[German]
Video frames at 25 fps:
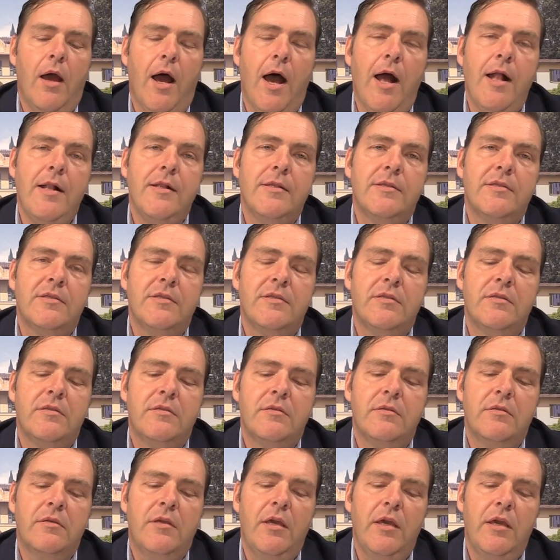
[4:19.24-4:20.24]

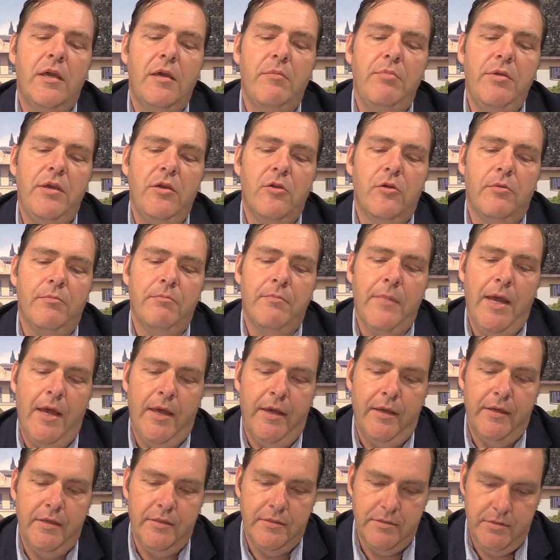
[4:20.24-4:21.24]
Als Kikibio
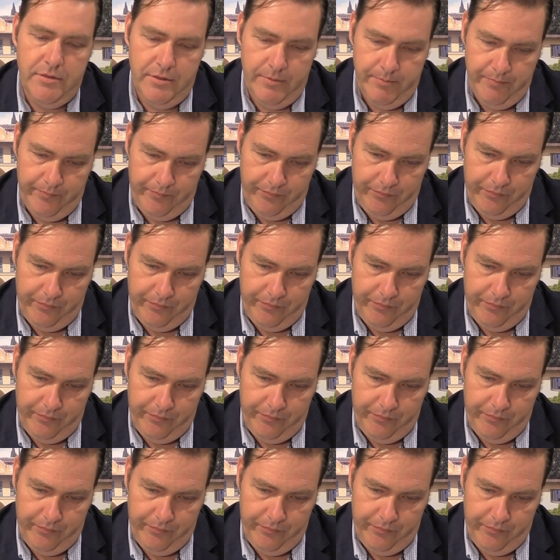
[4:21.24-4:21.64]
merkte,